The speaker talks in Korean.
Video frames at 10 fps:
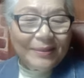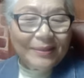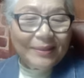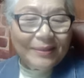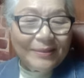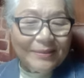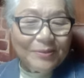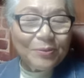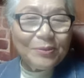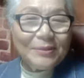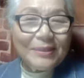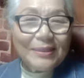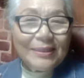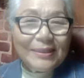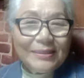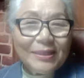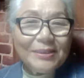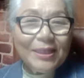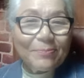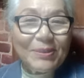에, 예, 그리고
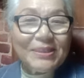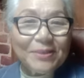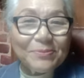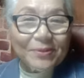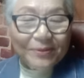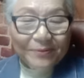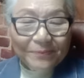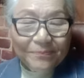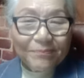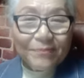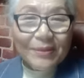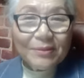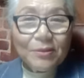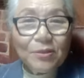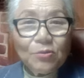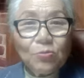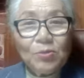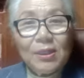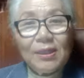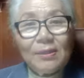성령의 빛이 없어요.
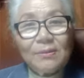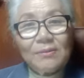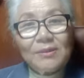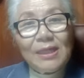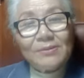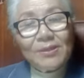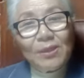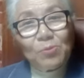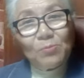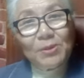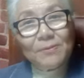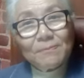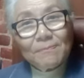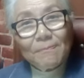우리가 창세기에 보면은